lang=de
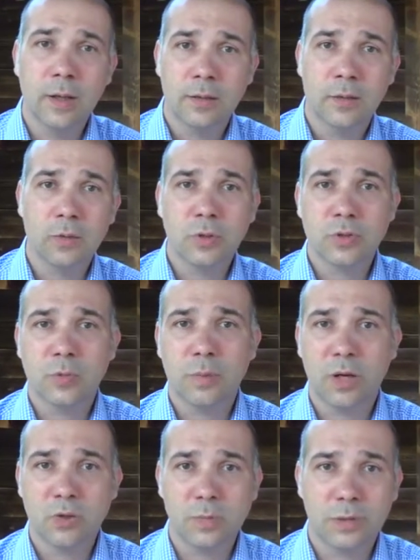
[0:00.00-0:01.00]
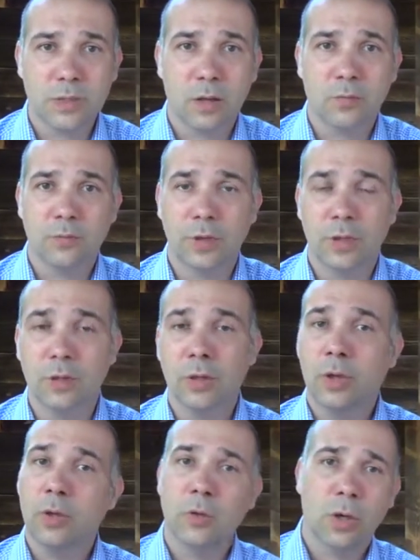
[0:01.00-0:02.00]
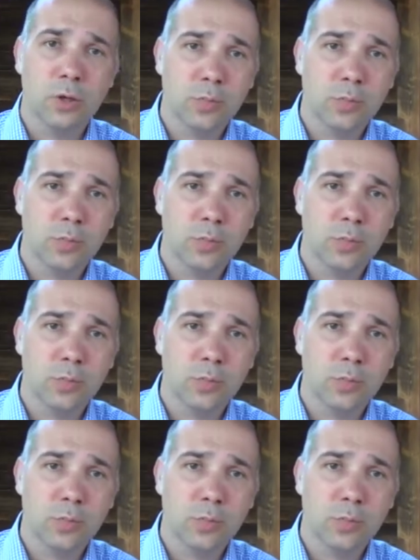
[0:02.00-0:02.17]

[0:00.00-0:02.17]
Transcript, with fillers: dann höre ich zum Beispiel Sachen wie, ja,